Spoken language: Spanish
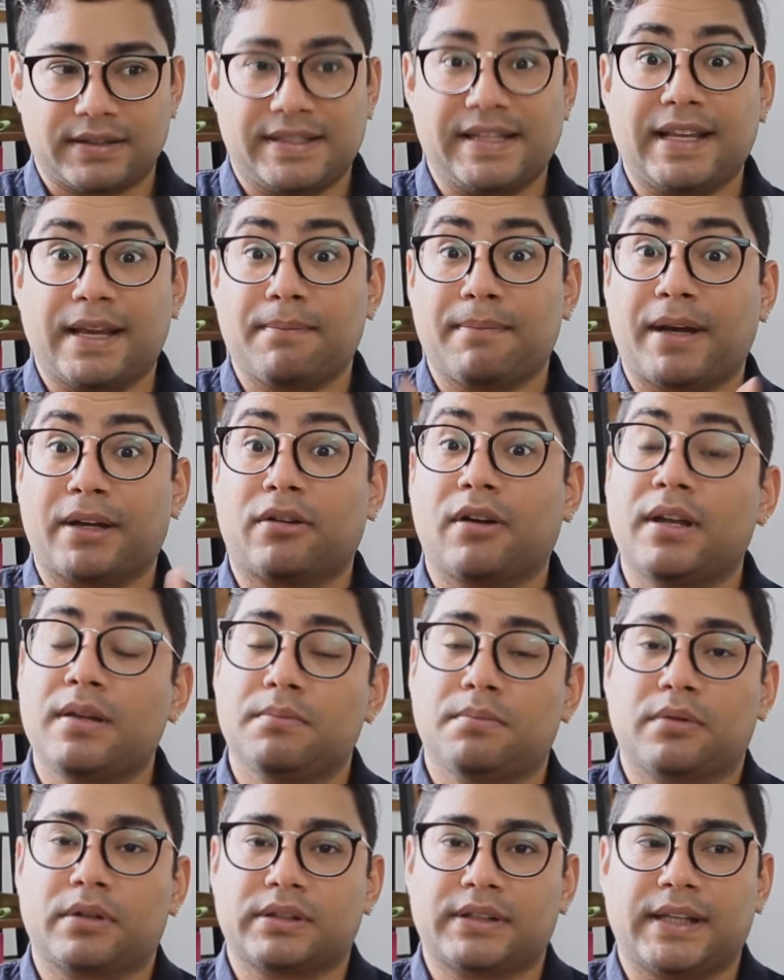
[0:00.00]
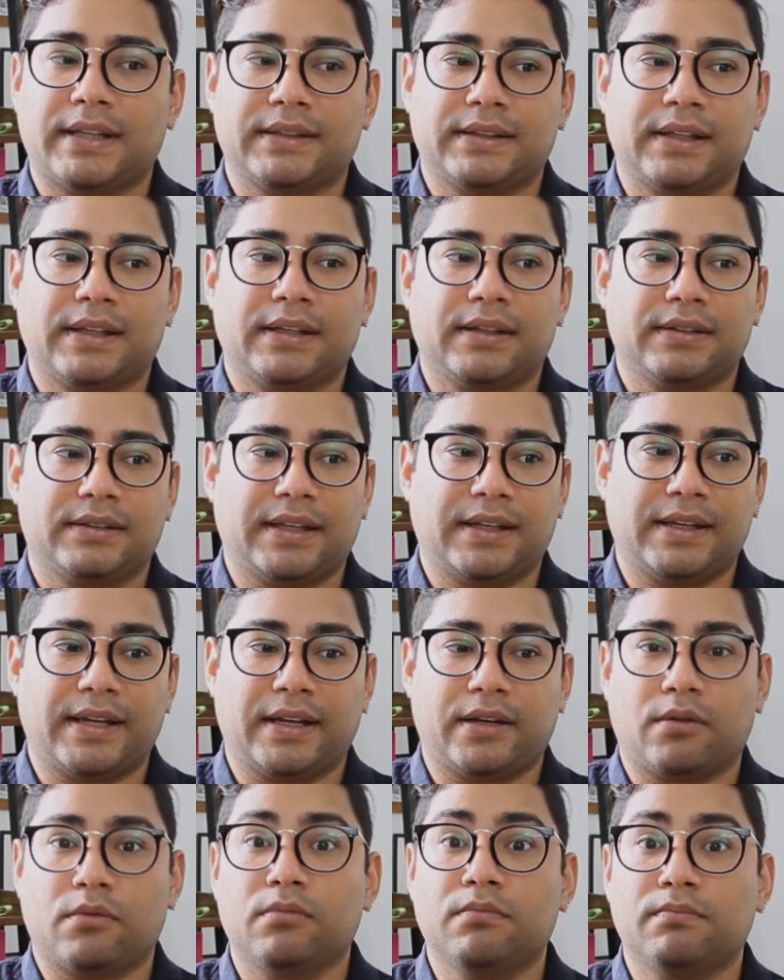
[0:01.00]
Sin embargo es importante
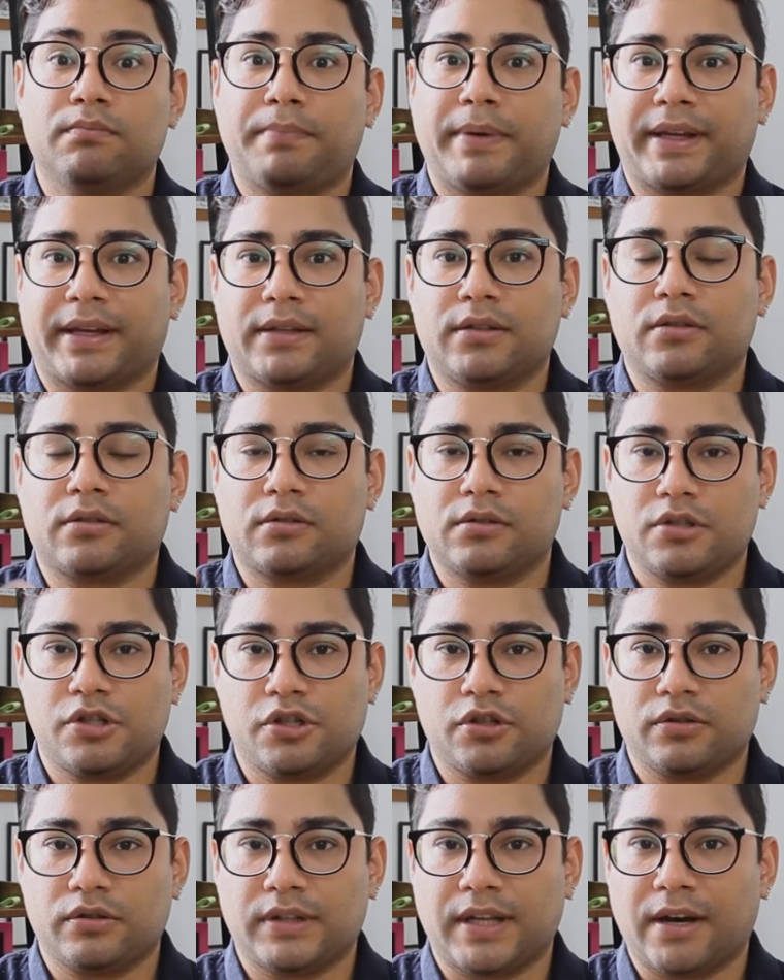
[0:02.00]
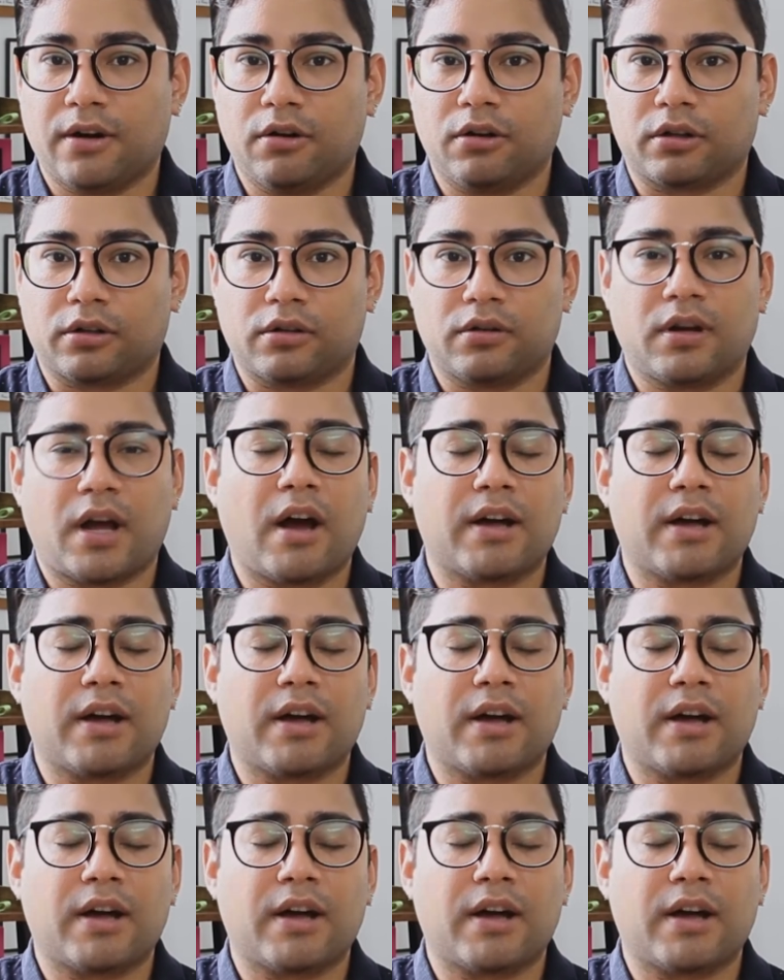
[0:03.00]
tener un pequeño colchón de ahorros,